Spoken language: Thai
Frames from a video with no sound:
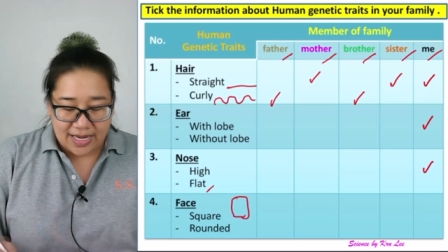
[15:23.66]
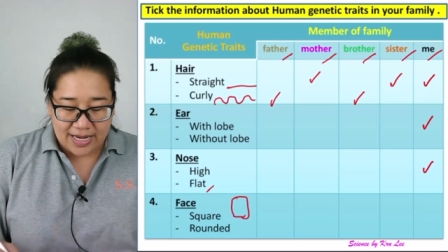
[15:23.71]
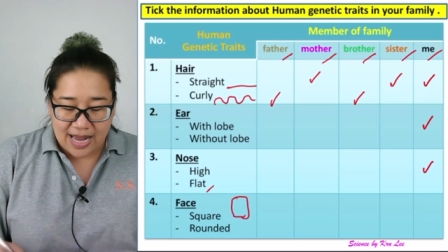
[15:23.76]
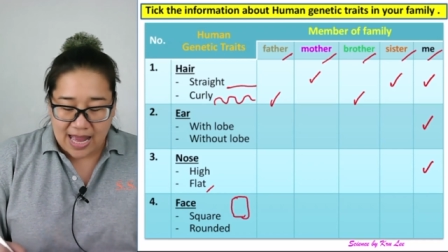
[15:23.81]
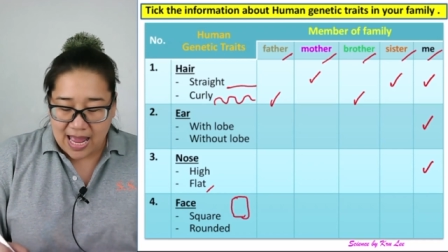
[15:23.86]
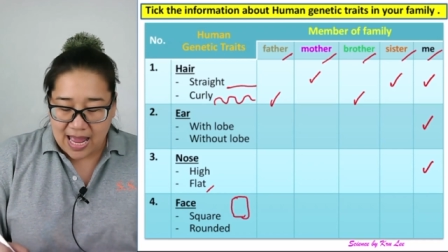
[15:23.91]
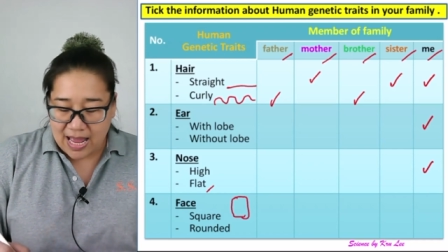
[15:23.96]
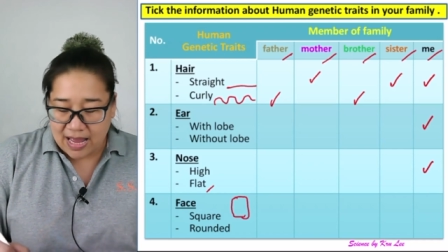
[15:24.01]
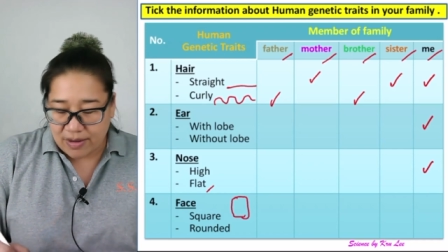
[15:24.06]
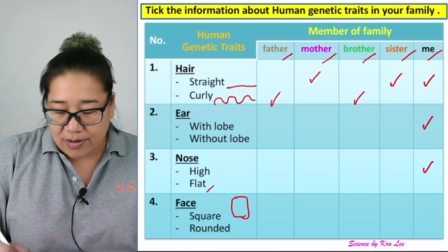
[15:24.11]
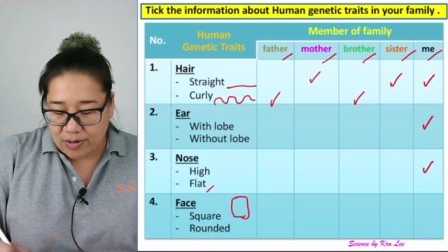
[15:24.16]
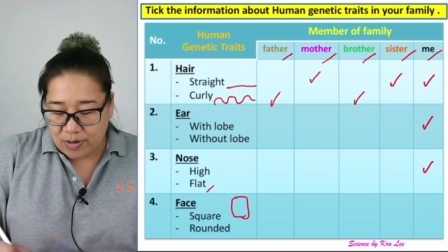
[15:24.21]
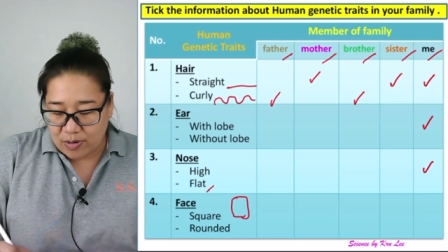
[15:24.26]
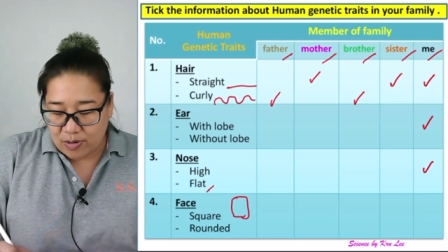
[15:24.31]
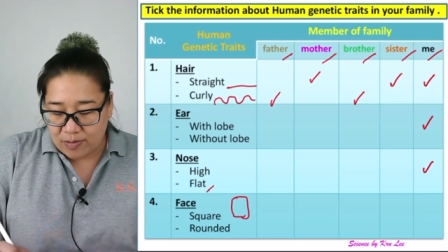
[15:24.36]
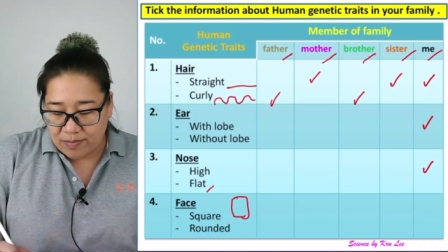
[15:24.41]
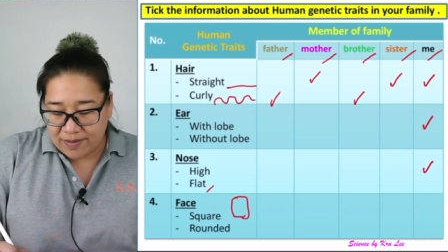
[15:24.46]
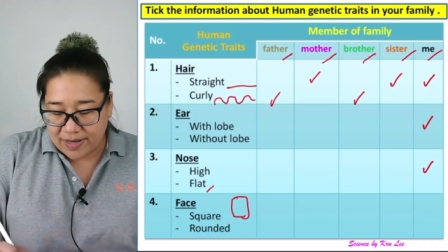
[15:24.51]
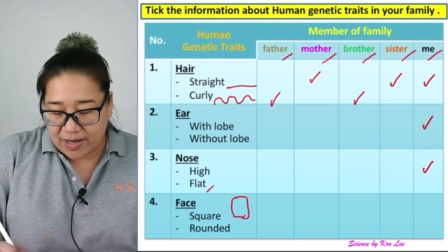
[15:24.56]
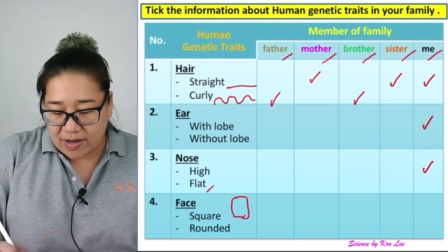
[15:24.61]
หน้ากล
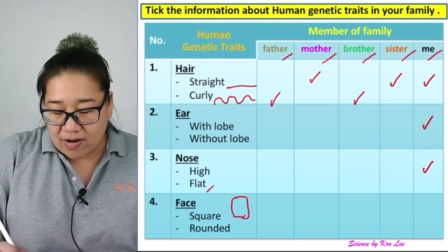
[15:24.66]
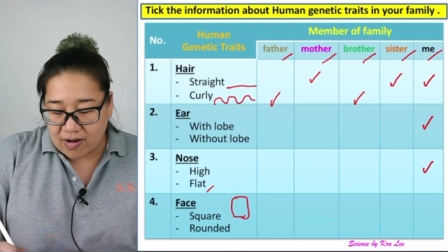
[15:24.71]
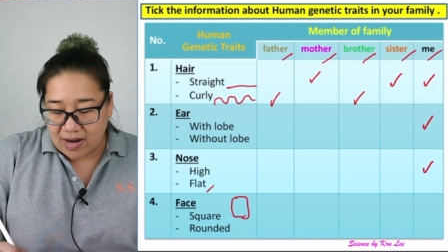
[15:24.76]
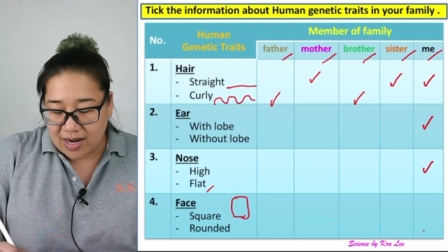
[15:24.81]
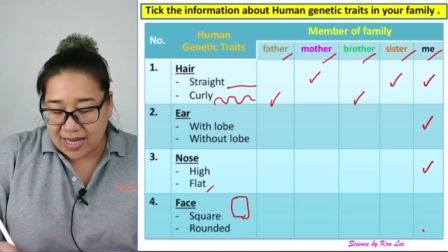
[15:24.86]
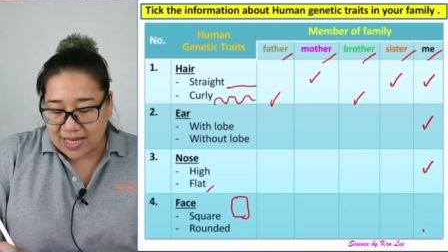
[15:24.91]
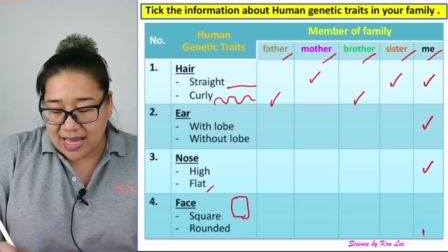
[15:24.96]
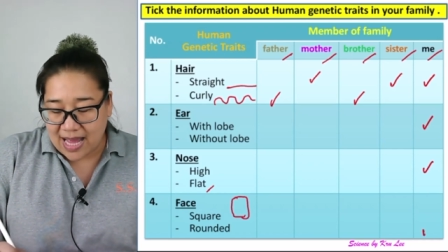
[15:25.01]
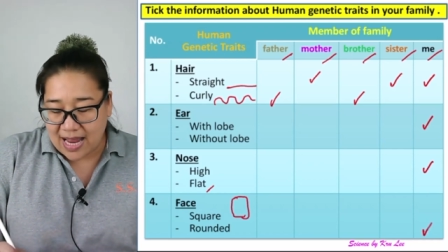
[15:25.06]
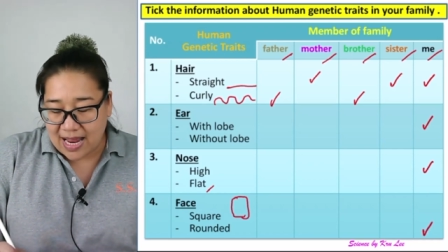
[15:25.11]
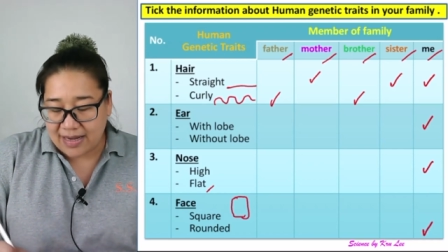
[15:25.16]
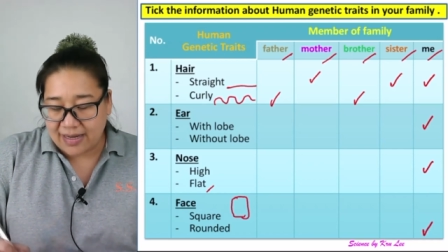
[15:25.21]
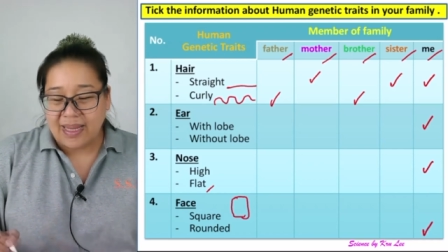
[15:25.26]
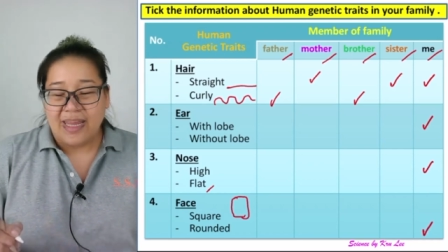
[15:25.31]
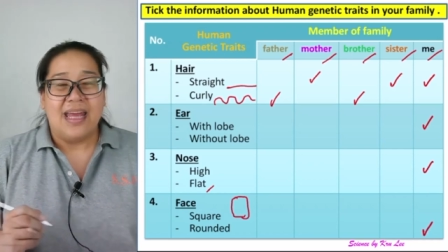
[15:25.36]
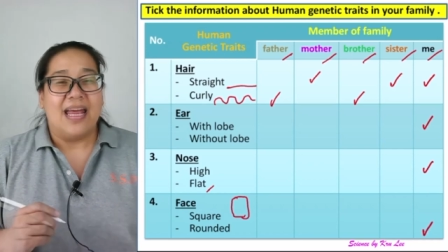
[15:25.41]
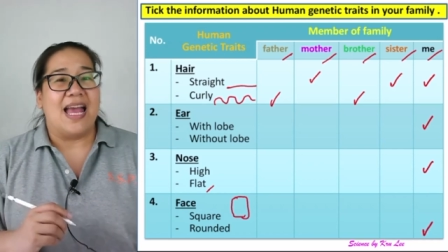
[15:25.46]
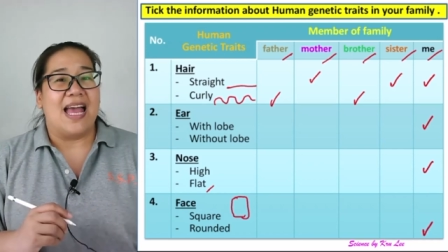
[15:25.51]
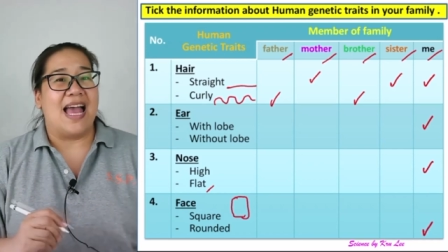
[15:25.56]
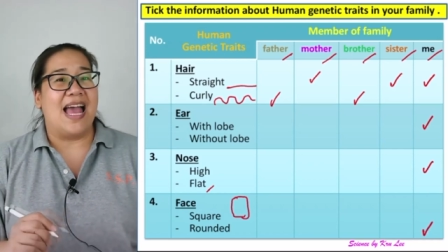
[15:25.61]
มไปก่อนละกัน
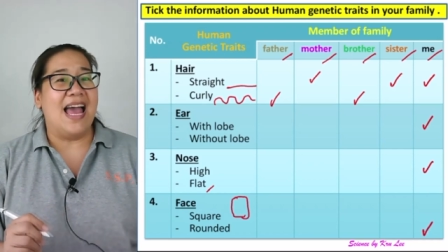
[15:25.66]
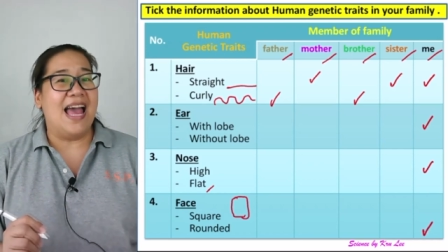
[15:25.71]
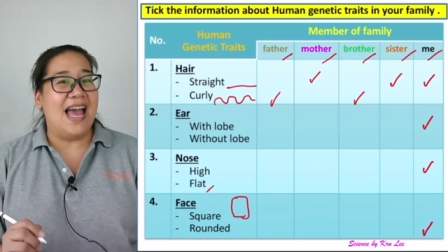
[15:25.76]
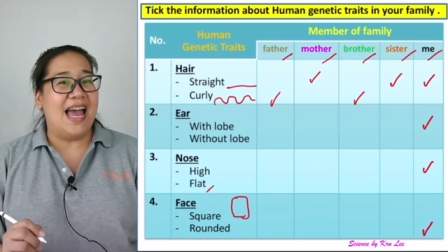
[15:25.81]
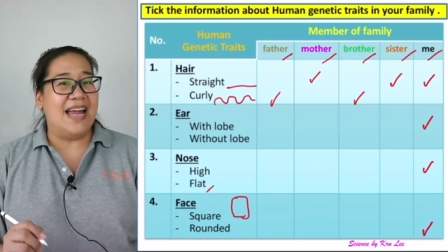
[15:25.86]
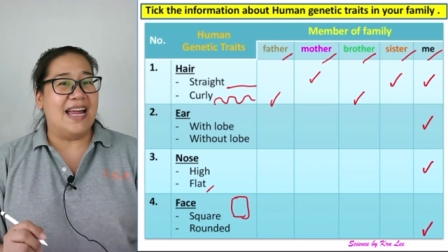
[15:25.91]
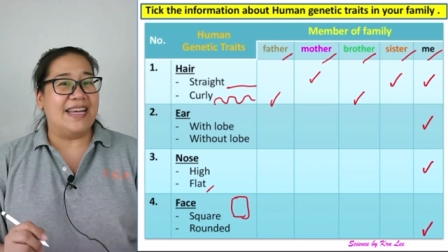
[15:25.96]
อ่า